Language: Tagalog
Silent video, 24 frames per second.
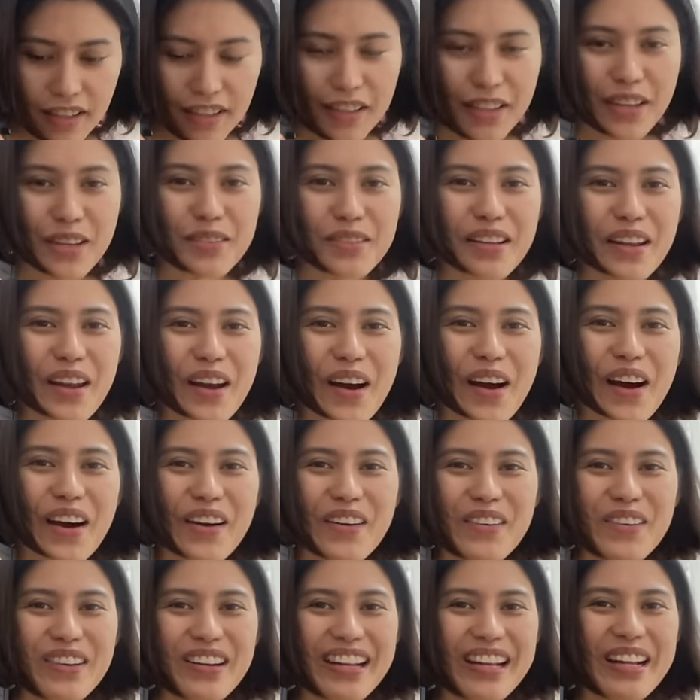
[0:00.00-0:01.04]
Ngayon na lang ako
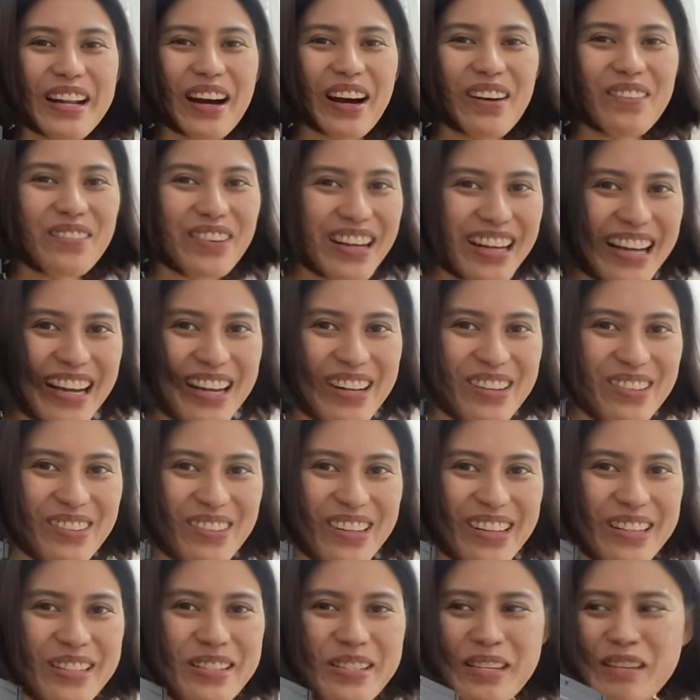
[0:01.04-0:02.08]
uli na kapag ano
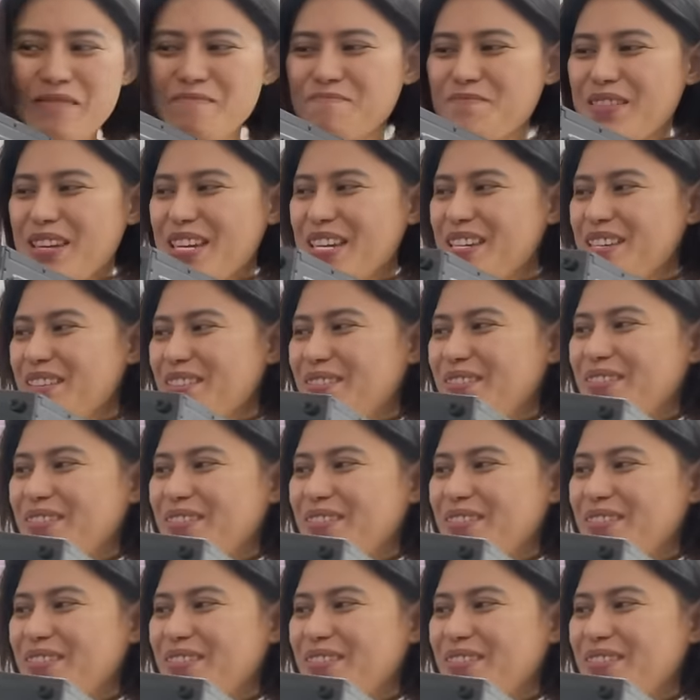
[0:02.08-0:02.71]
ng CPU,